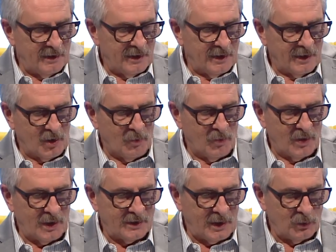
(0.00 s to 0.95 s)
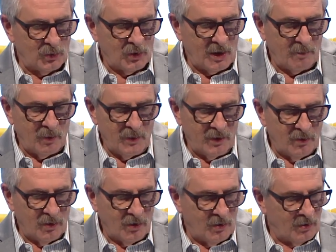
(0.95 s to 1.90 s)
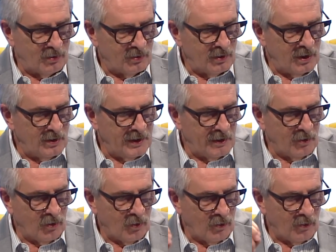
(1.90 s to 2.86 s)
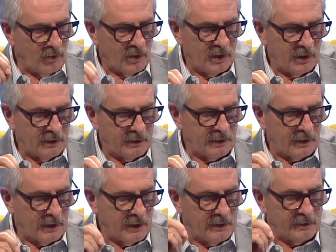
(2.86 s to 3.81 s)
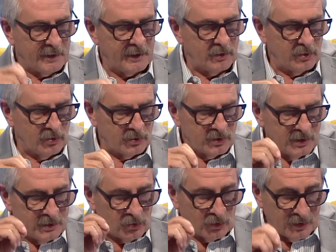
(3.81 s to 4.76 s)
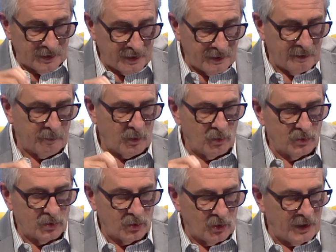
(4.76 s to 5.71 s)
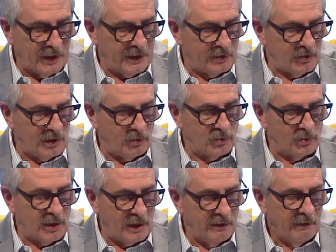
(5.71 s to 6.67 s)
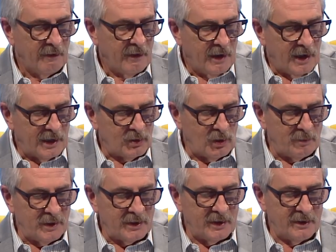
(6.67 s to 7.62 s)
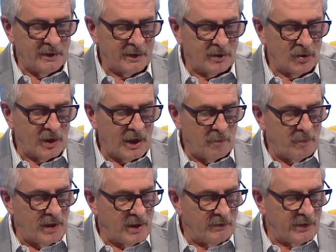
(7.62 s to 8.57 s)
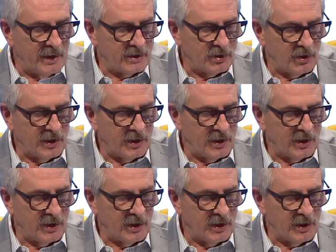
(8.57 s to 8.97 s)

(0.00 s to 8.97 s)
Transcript: eh, como cantautora, publicó el disco este, Intentos y Sostén. Es productora y gestora cultural. Actualmente es directora de Planificación